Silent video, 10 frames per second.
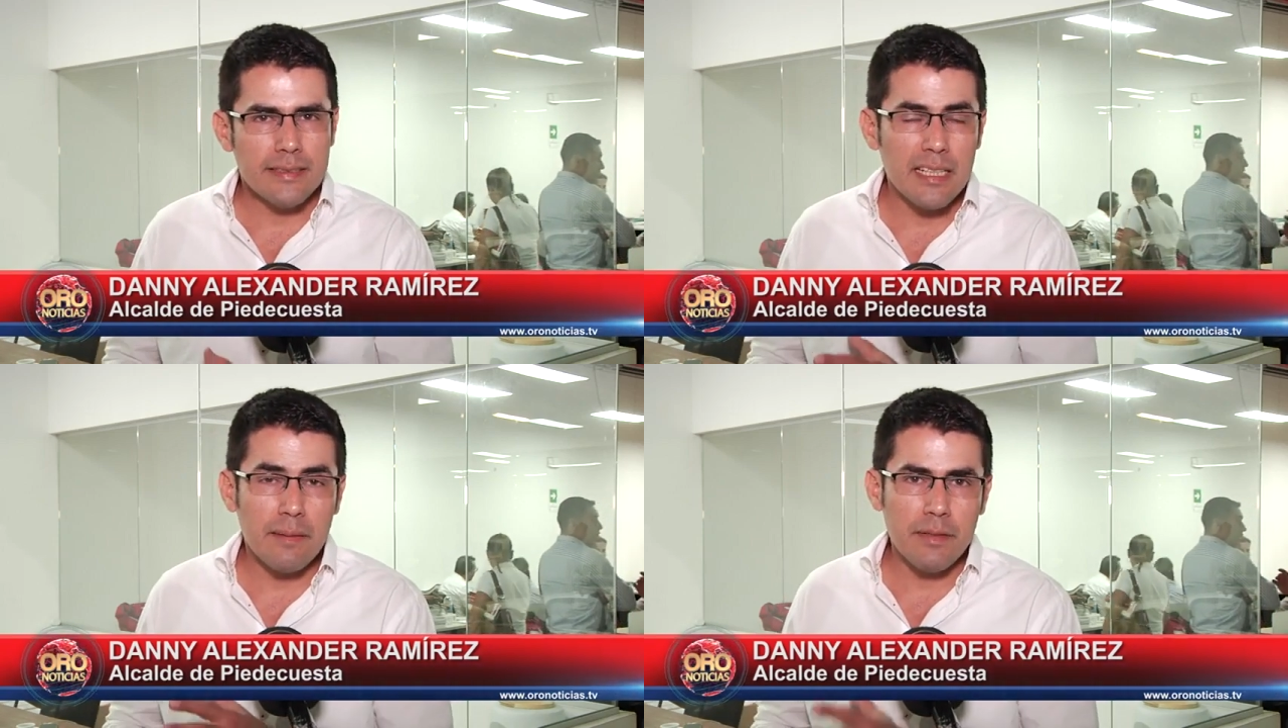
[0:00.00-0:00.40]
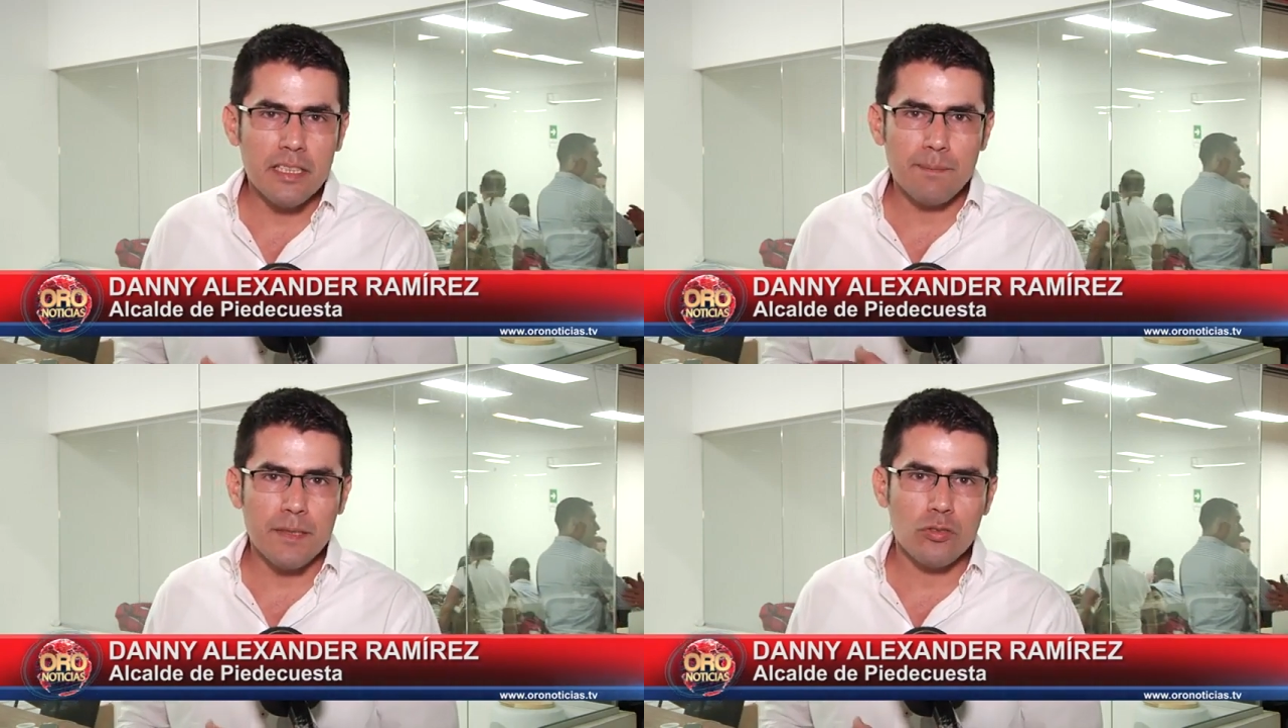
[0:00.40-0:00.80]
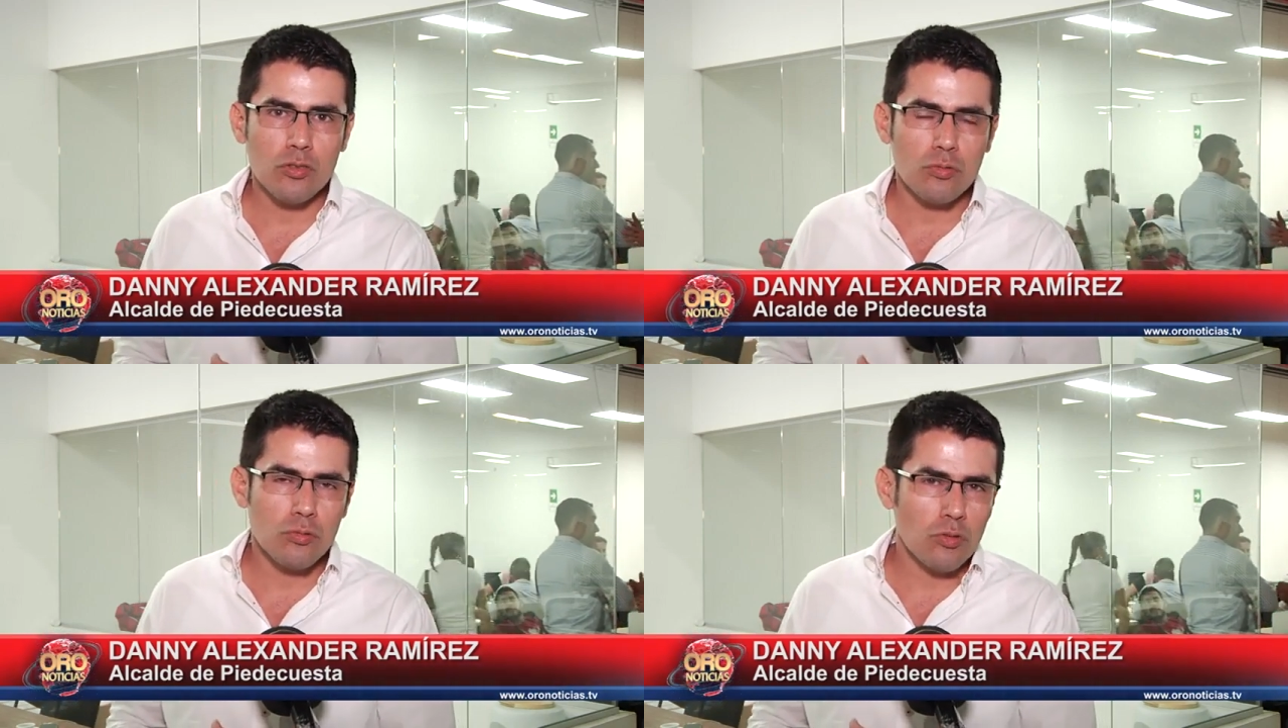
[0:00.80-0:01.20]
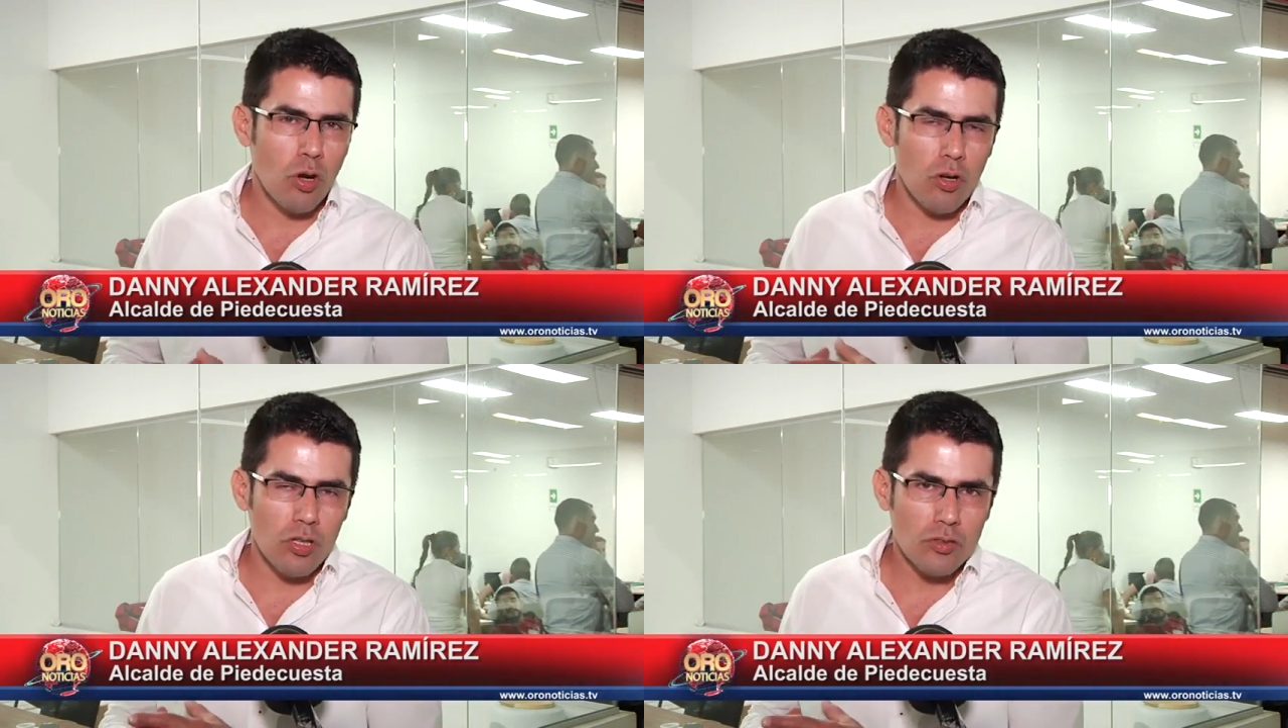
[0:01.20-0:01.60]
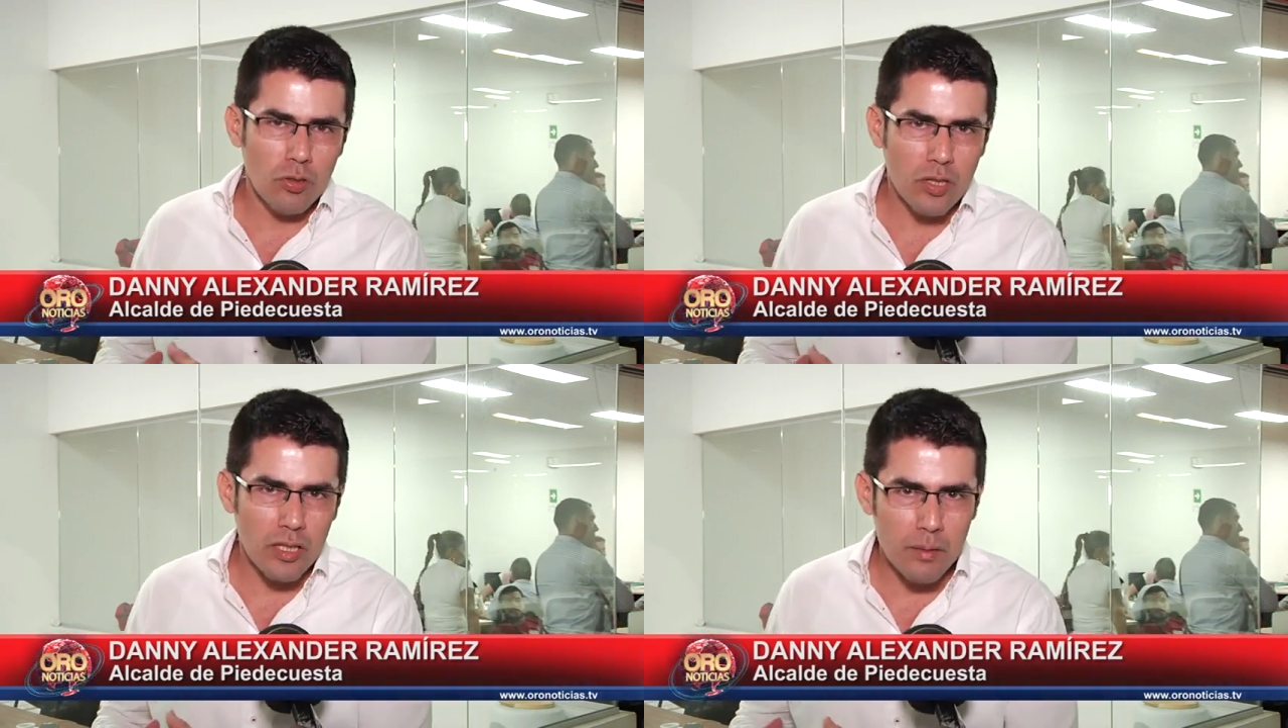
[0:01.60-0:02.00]
está también dispuesto
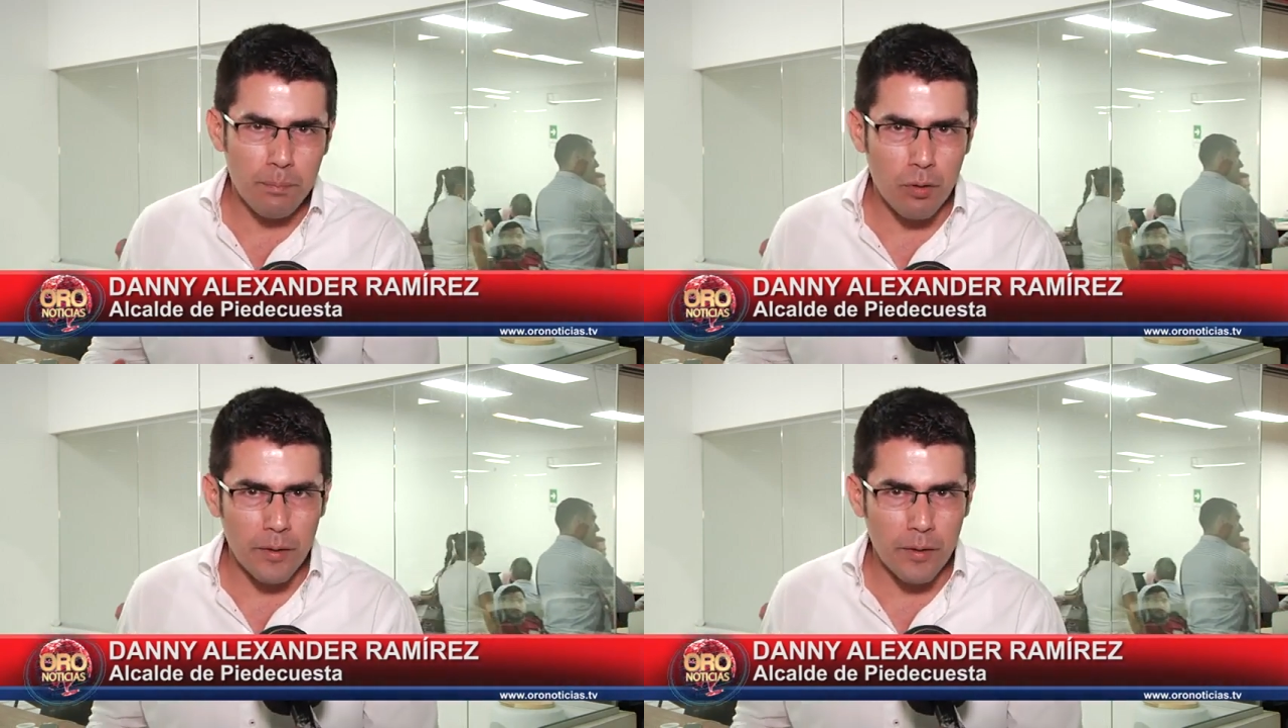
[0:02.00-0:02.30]
todo, el equipo